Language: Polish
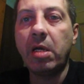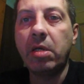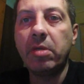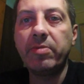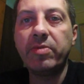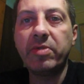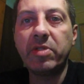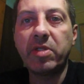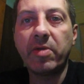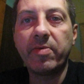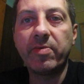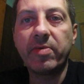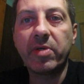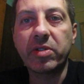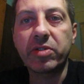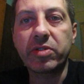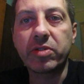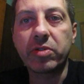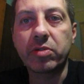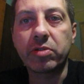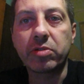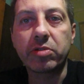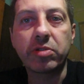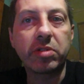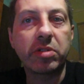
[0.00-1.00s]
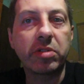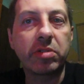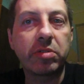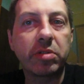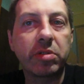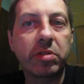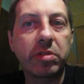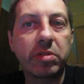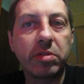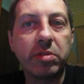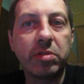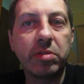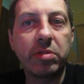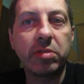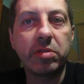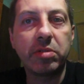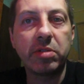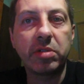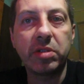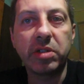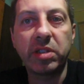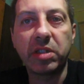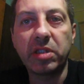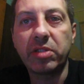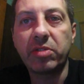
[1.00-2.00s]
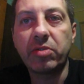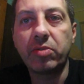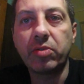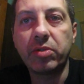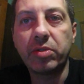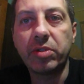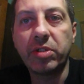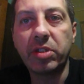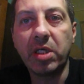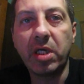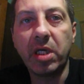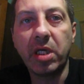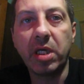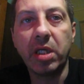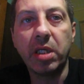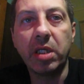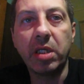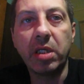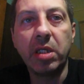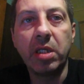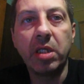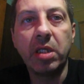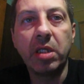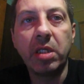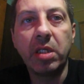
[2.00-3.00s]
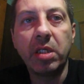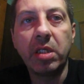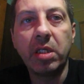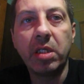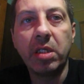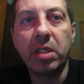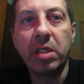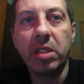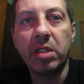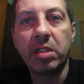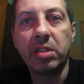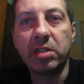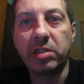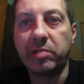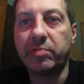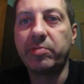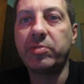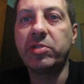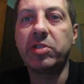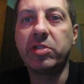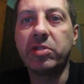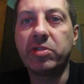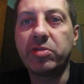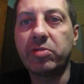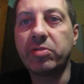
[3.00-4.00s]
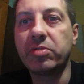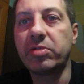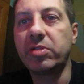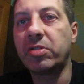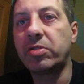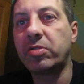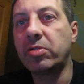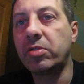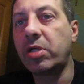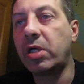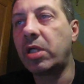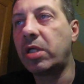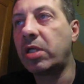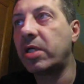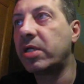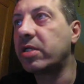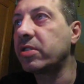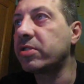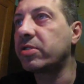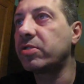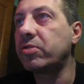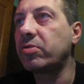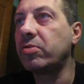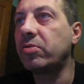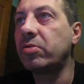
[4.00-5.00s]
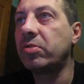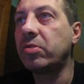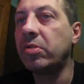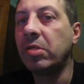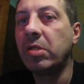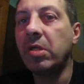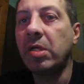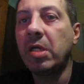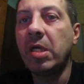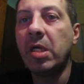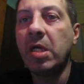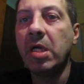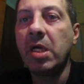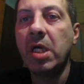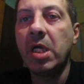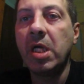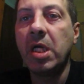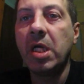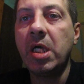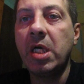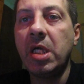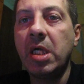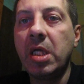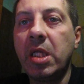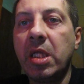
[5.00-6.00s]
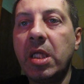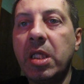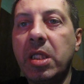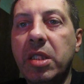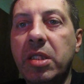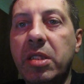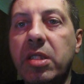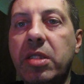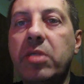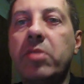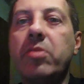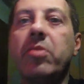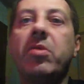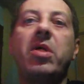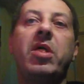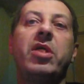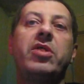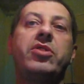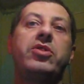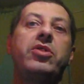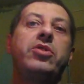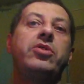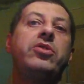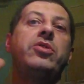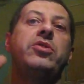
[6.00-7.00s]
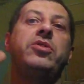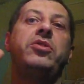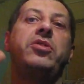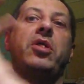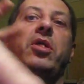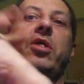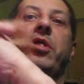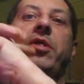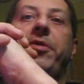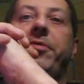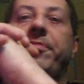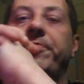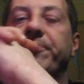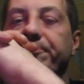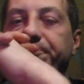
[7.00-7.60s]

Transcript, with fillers: Witam Was już ze studia, z mini studia do halasu. Słuchajcie, dzisiaj